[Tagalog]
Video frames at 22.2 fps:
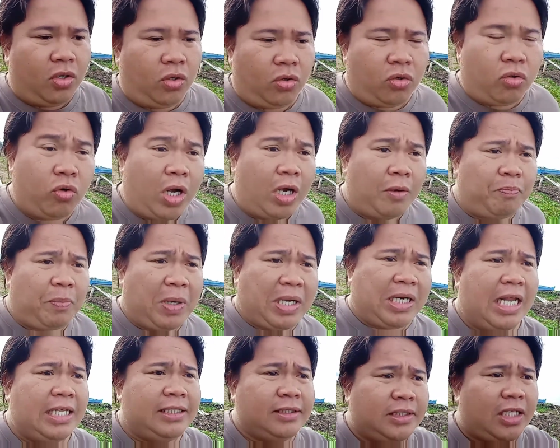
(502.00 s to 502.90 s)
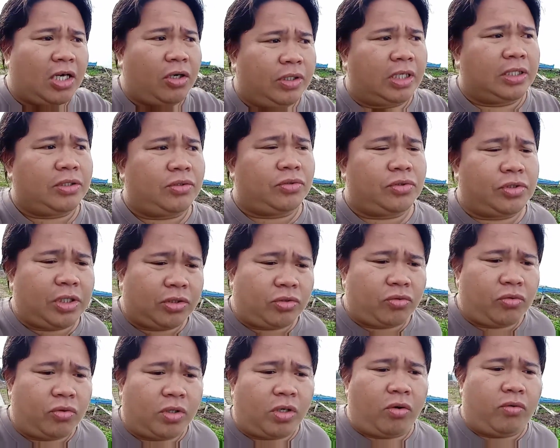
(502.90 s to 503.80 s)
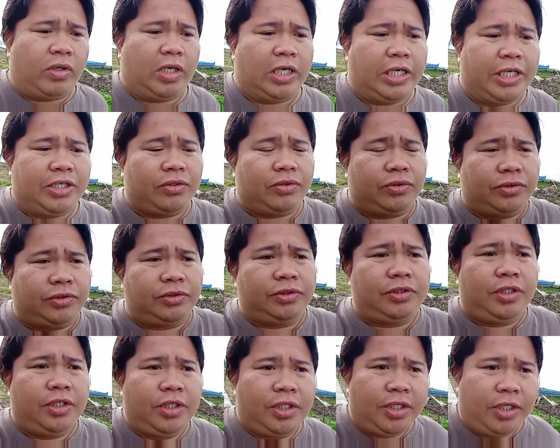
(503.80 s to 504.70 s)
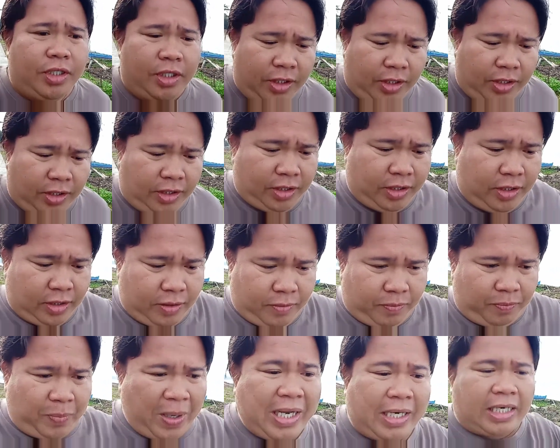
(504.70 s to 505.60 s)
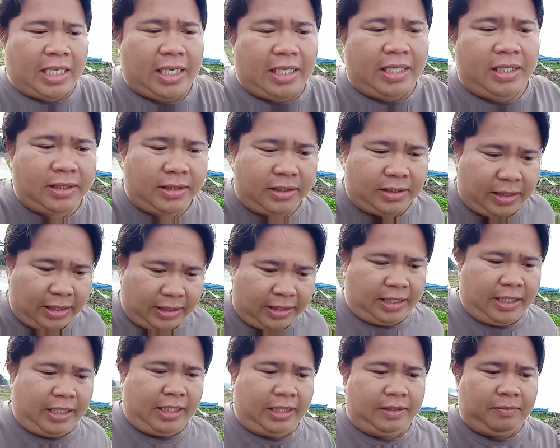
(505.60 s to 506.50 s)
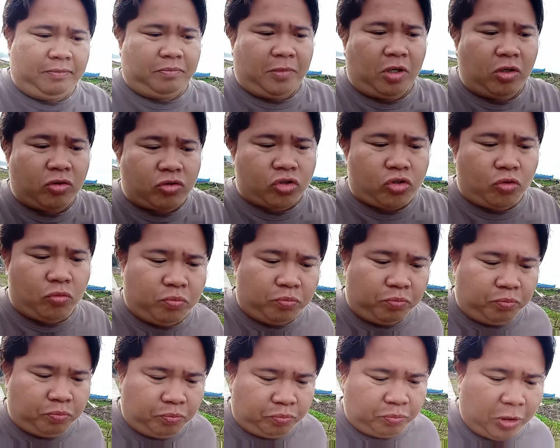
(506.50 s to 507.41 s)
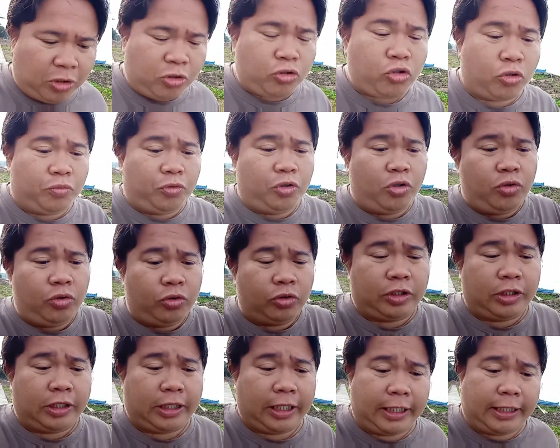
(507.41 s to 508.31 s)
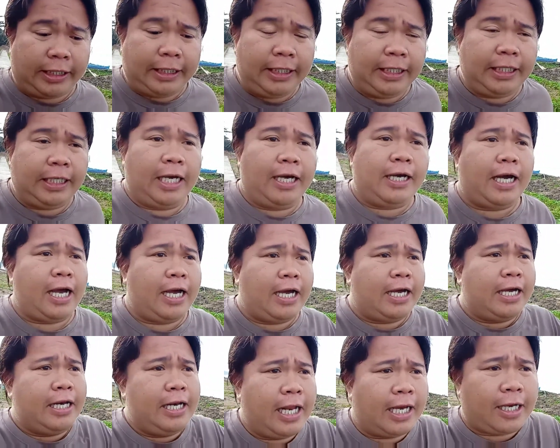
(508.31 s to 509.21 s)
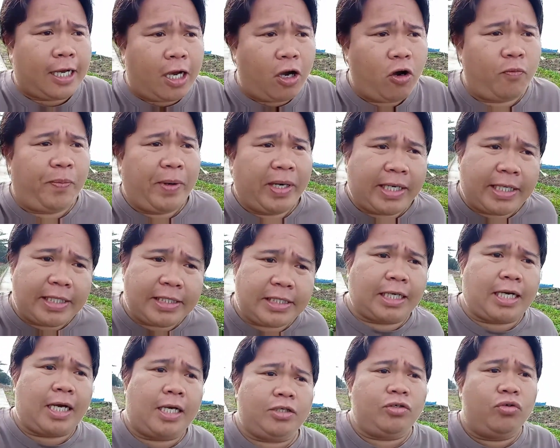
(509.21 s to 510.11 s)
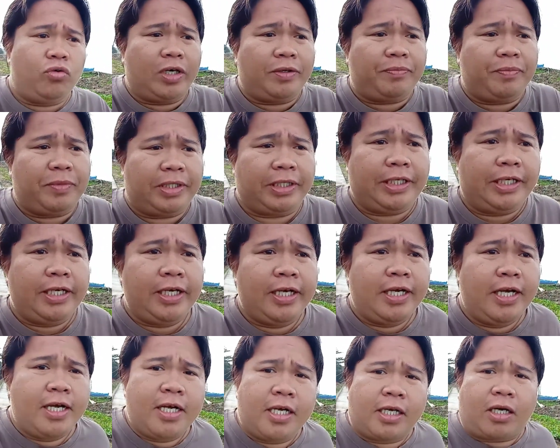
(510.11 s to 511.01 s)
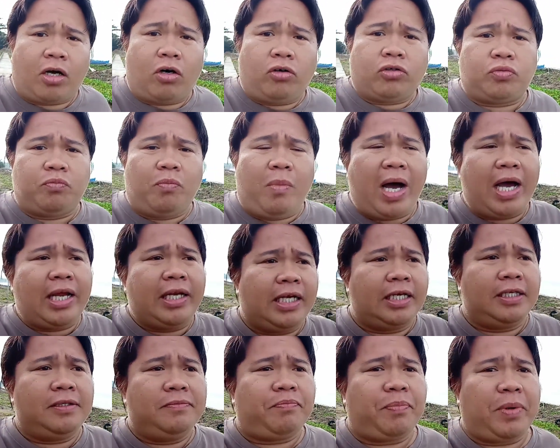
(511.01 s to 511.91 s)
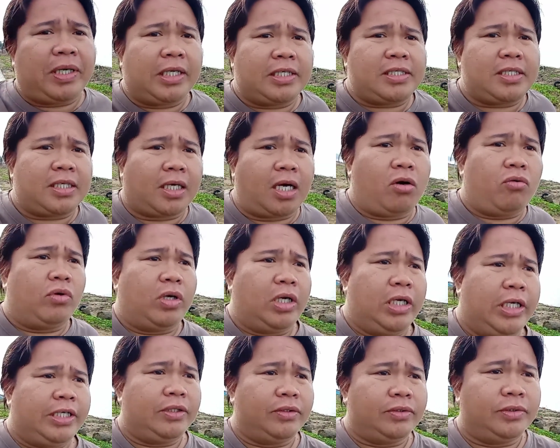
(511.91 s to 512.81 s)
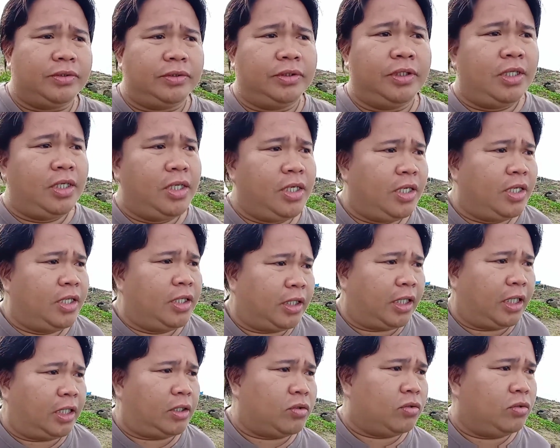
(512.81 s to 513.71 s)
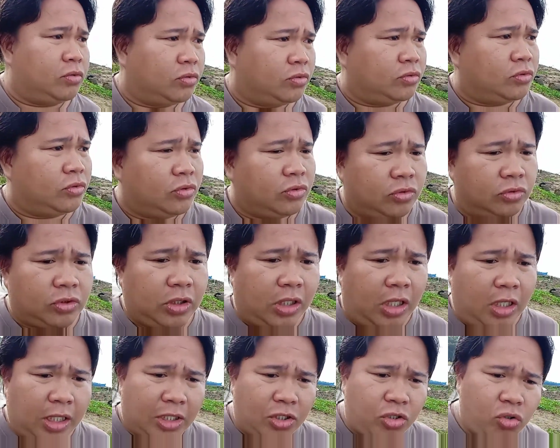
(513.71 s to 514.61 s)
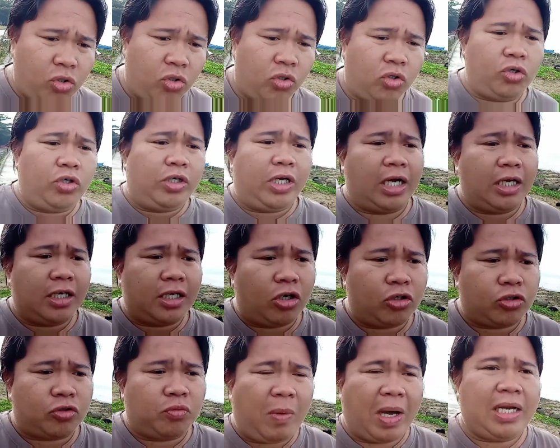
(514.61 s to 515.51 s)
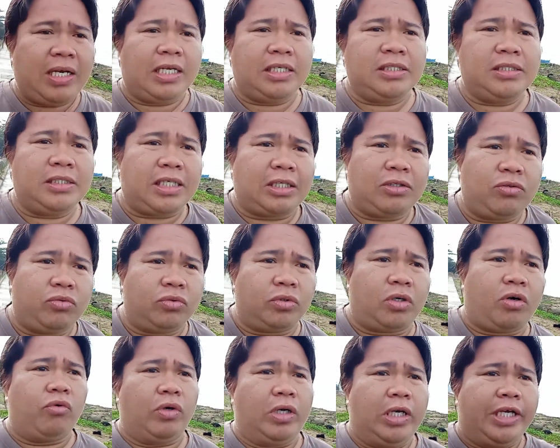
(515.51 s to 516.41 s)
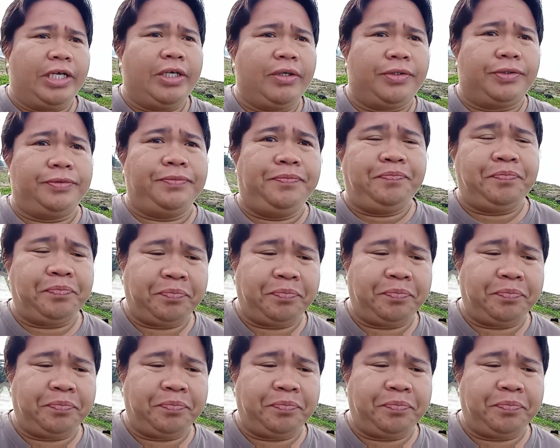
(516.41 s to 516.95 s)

o ang panglantaw nato sa tong kaugalingon para sa tanan mausog mausog no kay kini ang ah, lakaw para sa kaayuhan man eh kausbanan para sa kaugalingon eh kung gasugod ang kausbanan sa atong kaugalingon